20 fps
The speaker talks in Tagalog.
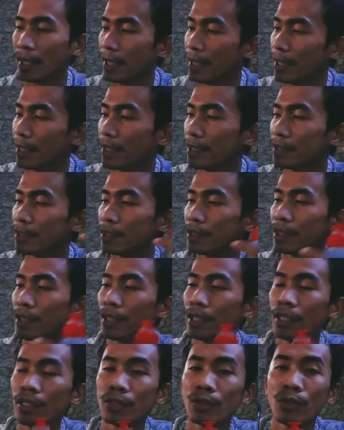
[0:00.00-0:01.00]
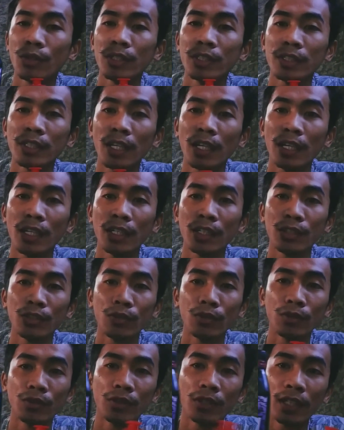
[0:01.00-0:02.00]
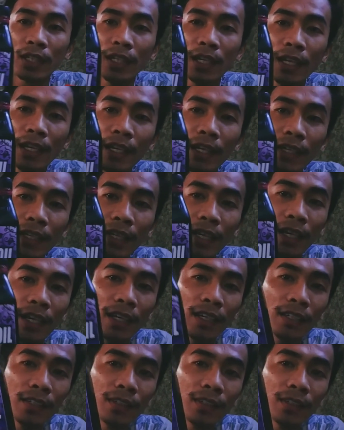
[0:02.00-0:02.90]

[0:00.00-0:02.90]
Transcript: and itong isa yung kilala na